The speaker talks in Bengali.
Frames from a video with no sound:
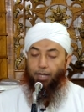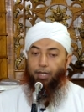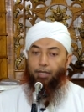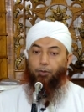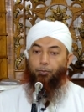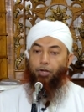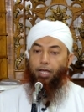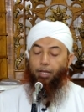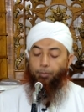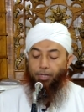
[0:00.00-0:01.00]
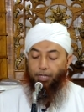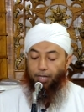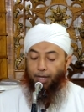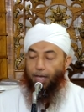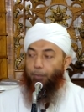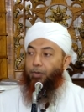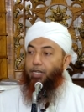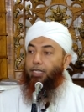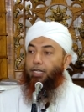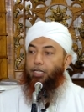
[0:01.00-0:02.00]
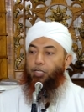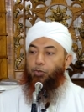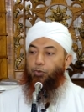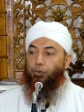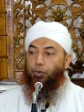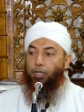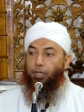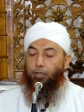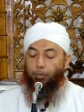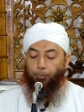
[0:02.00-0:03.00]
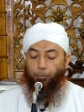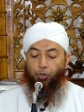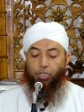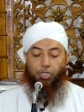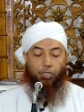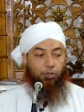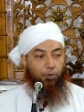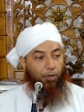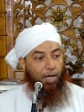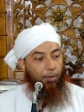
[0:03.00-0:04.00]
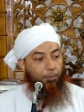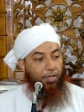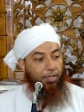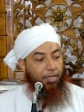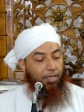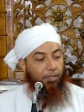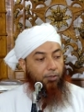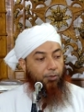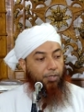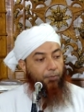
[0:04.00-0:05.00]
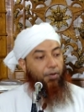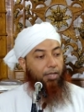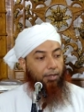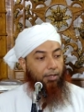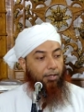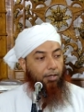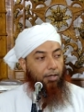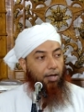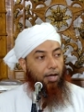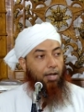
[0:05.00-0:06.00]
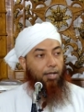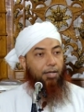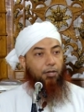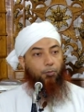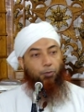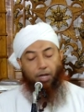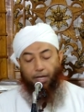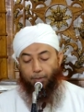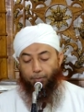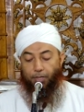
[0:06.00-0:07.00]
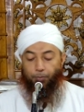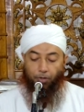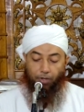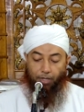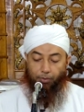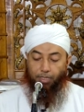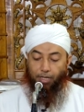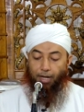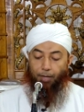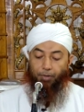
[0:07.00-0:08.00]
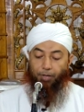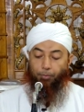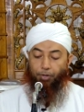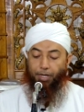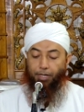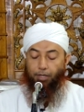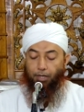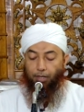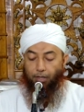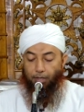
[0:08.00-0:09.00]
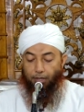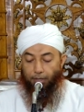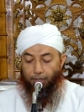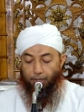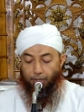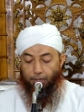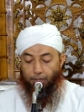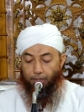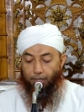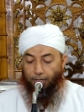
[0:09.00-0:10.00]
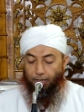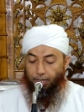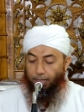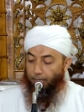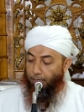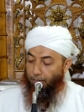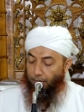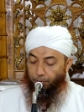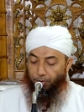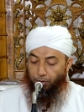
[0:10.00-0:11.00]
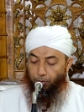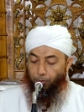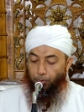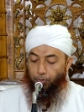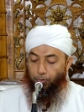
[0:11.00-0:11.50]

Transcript: আল্লাহ রব্বুল্লা আলমিন কাফেরদের কিছু বৈশিষ্ট্য কাফেরদের কিছু সিফাত আল্লাহ রব্বুল্লা আলমিন বর্ণনা করছেন আল্লাহ পাক বলেন ইন্নাল্লাদিন কাফারু